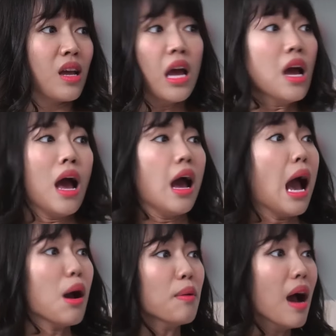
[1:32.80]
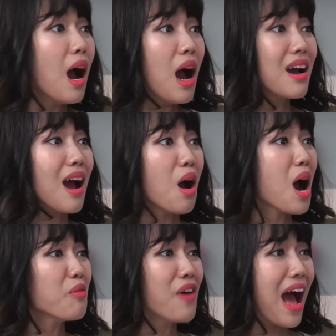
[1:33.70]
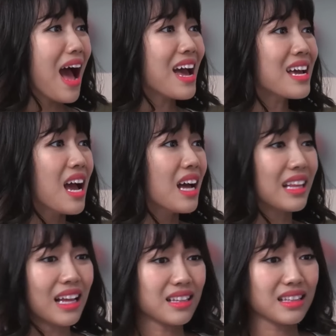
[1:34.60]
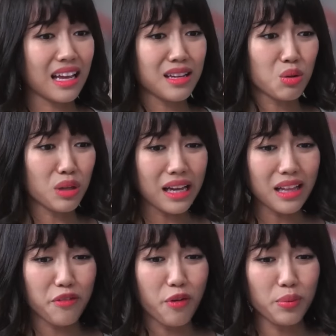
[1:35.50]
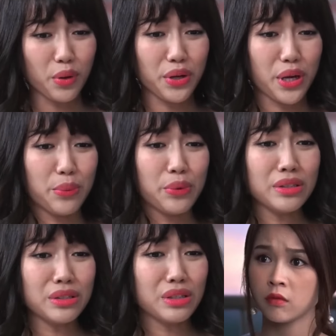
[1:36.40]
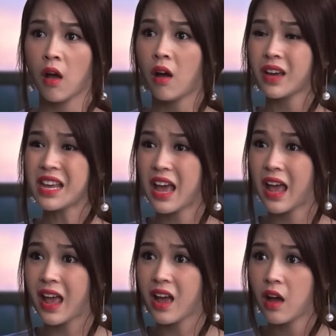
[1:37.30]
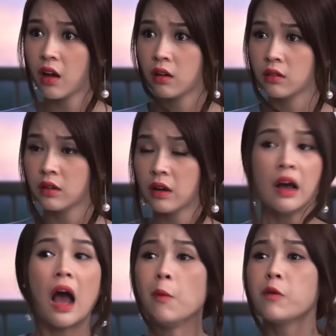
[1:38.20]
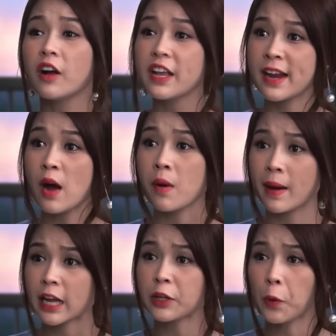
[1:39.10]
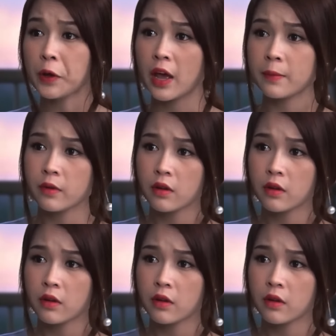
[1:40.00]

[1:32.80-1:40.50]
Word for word: hả không không, không phải tại, tại vì tôi thấy thầy Phúc tội nghiệp quá nên Cái gì? Ổng có cái gì đâu mà bà thấy tội nghiệp